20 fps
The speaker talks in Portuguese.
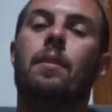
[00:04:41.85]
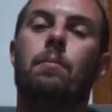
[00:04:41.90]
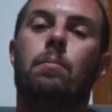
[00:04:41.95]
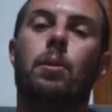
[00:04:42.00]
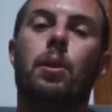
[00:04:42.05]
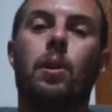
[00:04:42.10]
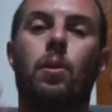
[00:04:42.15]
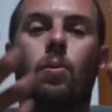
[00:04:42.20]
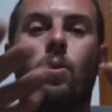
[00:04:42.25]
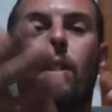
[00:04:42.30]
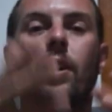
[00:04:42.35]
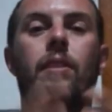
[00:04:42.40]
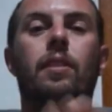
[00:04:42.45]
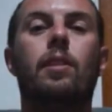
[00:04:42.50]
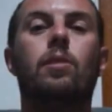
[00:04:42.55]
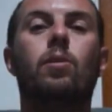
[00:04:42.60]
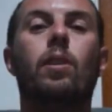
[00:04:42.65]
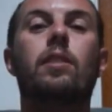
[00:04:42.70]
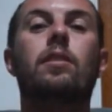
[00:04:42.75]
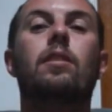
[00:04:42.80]
por enquanto
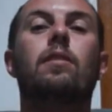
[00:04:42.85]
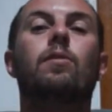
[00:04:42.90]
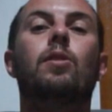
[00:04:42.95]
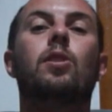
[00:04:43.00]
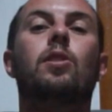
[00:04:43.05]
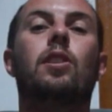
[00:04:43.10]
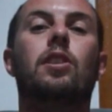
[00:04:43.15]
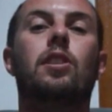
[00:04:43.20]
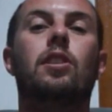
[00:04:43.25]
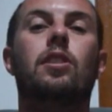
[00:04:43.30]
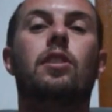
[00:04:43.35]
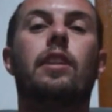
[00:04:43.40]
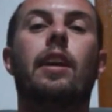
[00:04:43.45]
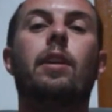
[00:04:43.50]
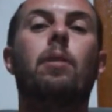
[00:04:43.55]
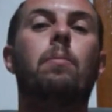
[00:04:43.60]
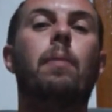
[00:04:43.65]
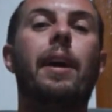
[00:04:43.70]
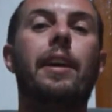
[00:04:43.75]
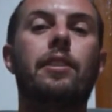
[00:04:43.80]
é só esses vídeos que a gente
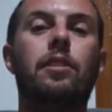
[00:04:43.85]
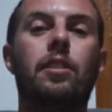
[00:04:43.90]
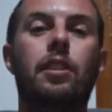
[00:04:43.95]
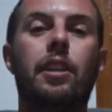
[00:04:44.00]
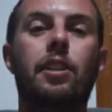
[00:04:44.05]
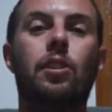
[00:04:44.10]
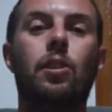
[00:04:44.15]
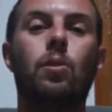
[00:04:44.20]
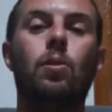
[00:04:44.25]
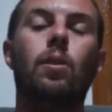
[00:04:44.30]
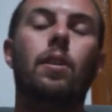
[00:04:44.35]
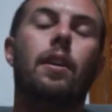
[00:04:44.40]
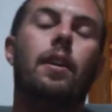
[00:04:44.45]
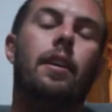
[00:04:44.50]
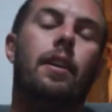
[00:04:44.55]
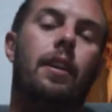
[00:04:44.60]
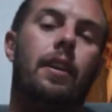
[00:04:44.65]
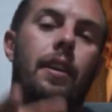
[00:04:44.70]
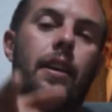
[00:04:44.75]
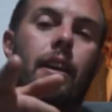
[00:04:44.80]
tem, o mais nítido
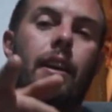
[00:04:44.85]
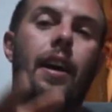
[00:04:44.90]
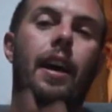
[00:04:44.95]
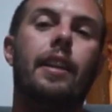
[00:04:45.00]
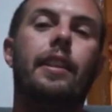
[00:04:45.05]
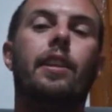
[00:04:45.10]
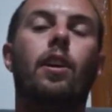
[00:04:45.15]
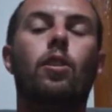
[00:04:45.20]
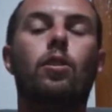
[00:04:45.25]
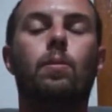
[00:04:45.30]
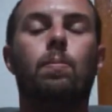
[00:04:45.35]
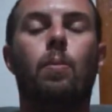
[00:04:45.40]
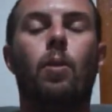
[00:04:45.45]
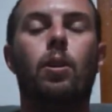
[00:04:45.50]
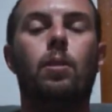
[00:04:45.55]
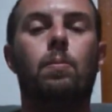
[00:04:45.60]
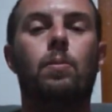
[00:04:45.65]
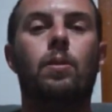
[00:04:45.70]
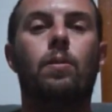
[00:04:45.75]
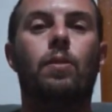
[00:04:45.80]
e até os
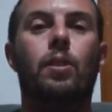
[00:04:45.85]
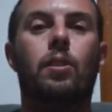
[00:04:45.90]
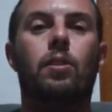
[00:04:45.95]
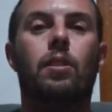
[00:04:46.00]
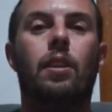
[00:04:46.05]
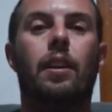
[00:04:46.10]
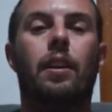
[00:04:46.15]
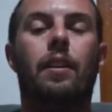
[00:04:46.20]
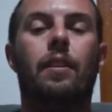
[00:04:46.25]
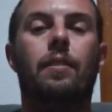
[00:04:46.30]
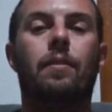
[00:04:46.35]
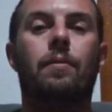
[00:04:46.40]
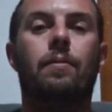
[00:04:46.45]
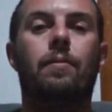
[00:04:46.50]
próximos vídeos aí.